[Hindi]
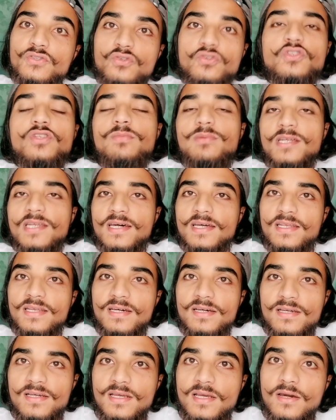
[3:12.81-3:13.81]
युद्ध
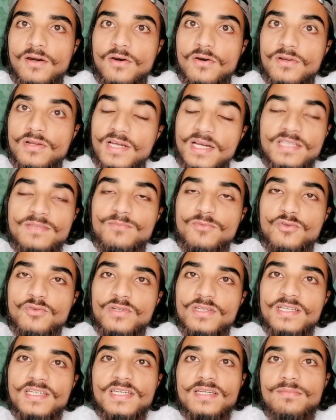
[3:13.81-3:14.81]
बनाना और खत्म
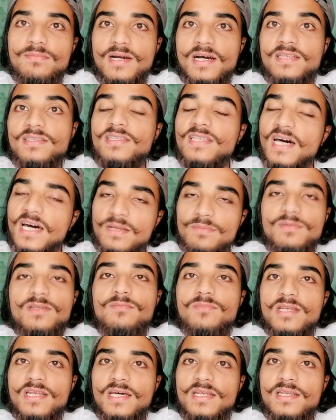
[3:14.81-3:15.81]
होने के बाद
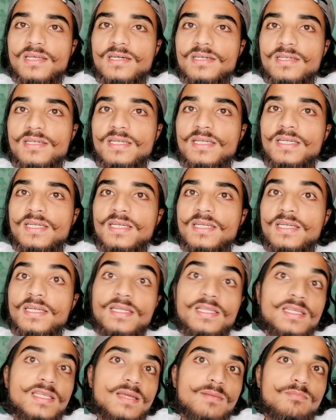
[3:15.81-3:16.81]
धार्मिक बनाना
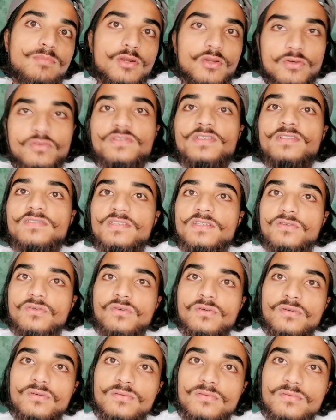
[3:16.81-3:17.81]
इन लबड़ों से सीखो